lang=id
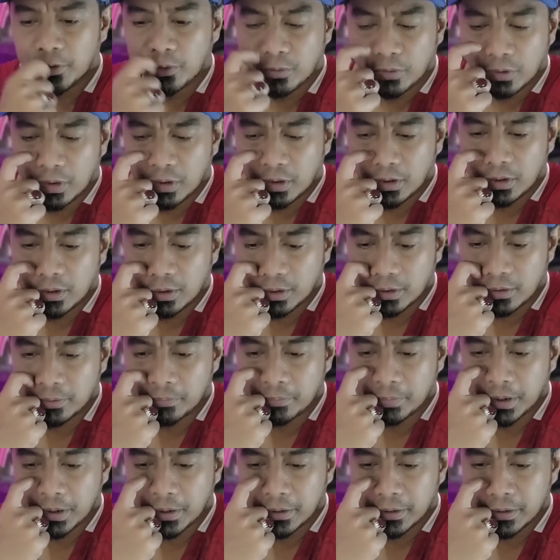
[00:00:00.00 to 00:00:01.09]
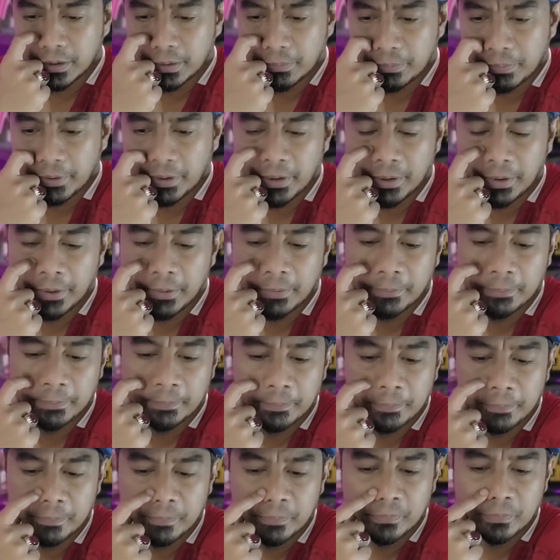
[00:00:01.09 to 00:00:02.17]
Wah, wow, mantap eh.
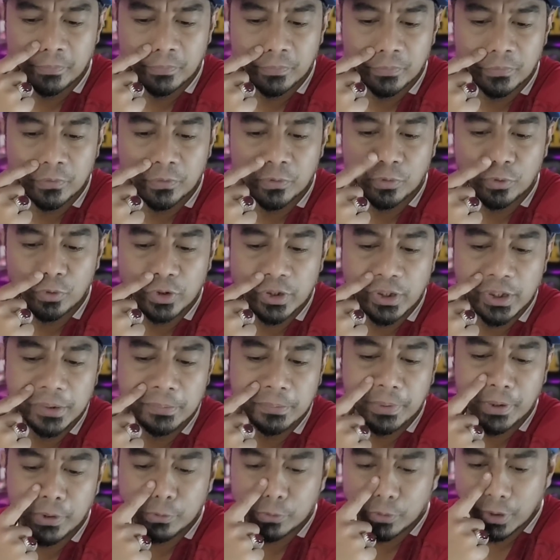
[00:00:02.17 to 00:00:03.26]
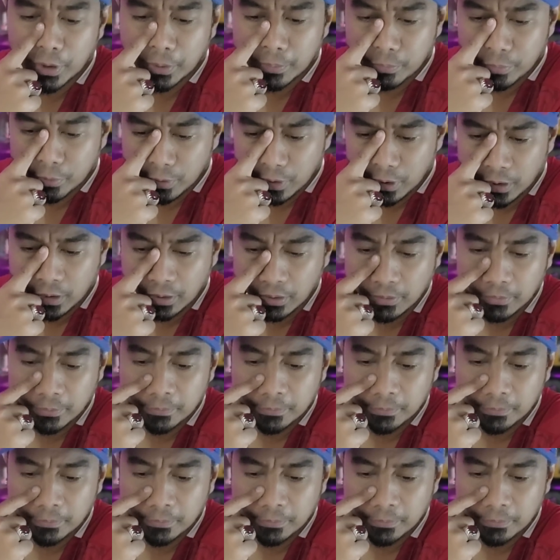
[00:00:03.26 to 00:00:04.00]
Ujian pantulan bola.